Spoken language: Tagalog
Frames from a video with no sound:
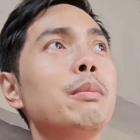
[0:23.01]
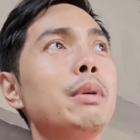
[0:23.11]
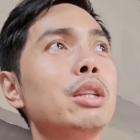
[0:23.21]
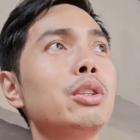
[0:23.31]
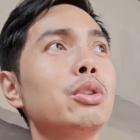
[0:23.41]

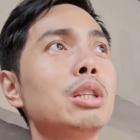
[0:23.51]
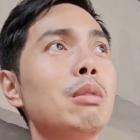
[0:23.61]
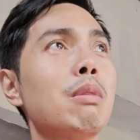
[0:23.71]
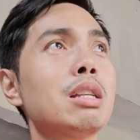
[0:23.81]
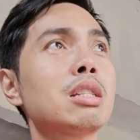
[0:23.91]
Pero yung
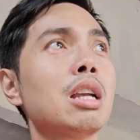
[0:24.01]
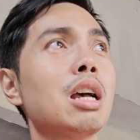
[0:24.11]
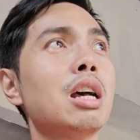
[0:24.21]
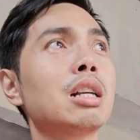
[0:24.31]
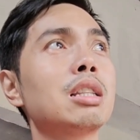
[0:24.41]
labas sa
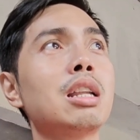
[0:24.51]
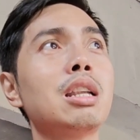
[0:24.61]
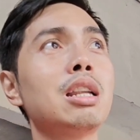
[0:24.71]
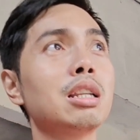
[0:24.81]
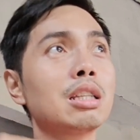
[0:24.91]
kahagdan
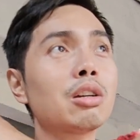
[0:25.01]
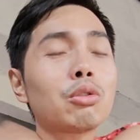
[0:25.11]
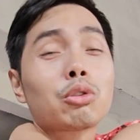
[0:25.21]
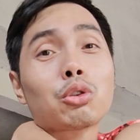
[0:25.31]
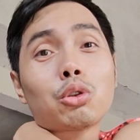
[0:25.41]
lalagyan
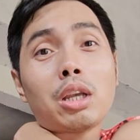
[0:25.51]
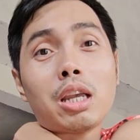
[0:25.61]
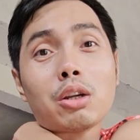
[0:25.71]
ko today,